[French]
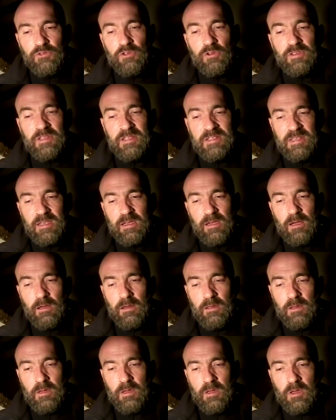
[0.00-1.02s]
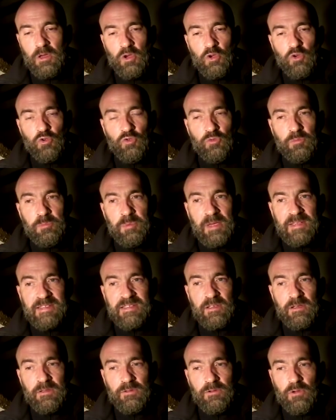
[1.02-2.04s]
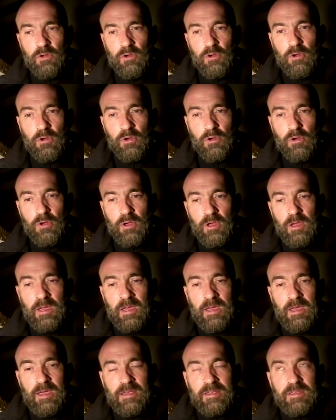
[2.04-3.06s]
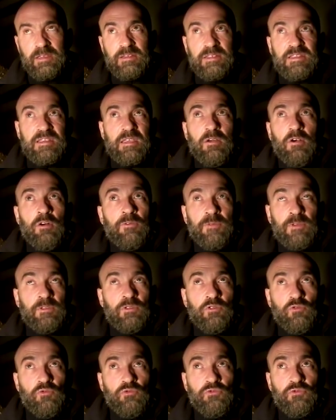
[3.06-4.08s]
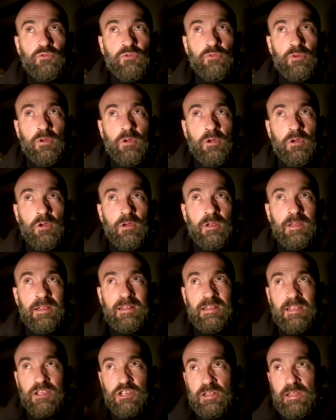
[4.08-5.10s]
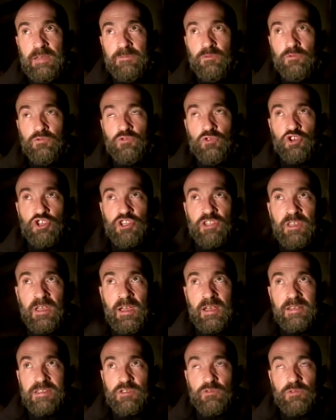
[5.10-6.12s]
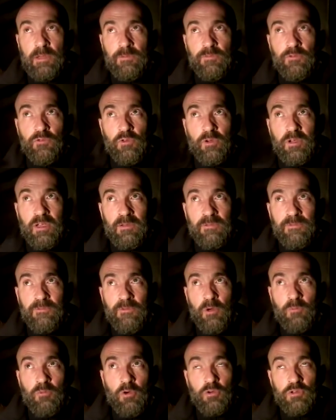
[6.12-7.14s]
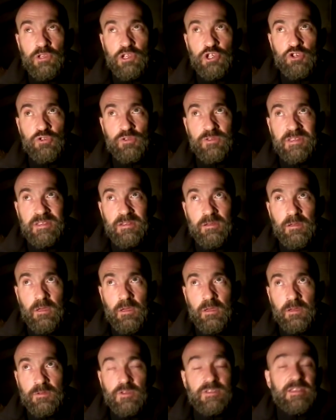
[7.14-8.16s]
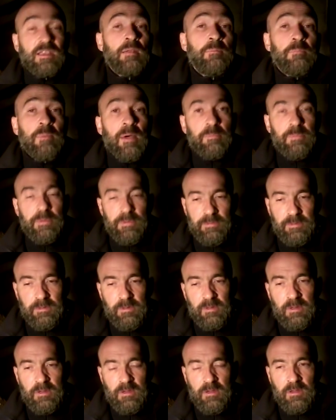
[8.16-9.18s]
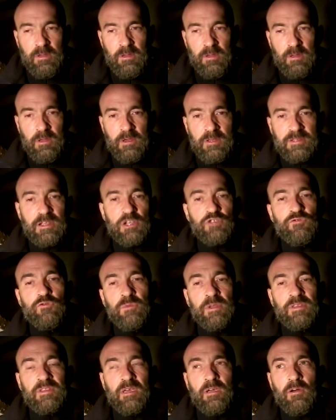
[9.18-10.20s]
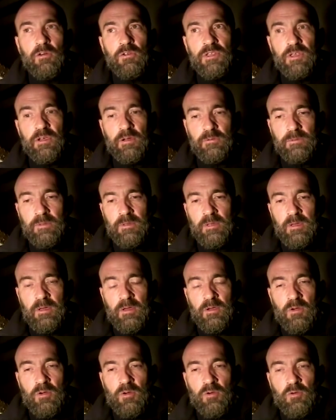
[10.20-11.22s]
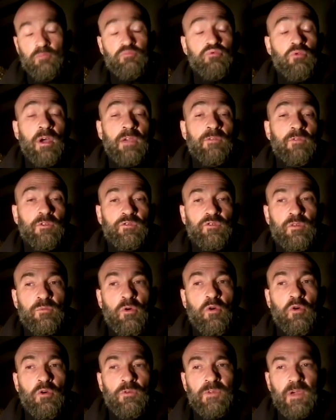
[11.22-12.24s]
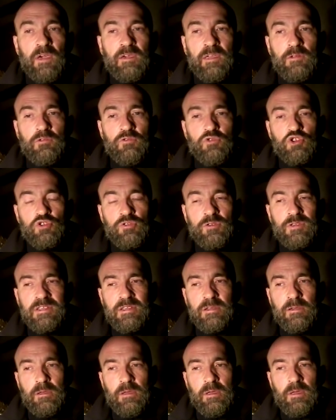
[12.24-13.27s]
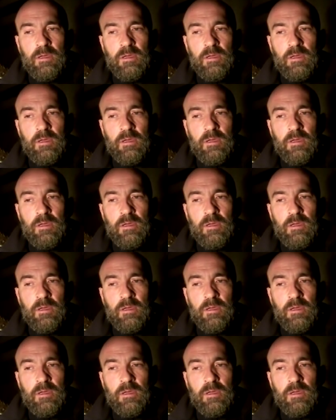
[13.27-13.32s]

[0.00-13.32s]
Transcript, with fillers: dans le désert, une personne euh, qui serait en fin de compte euh, la, la, future génération, la future réforme religieuse, ce serait le pape. Ça, je vous le mettrai en lien. On pourra éventuellement refaire quelque chose.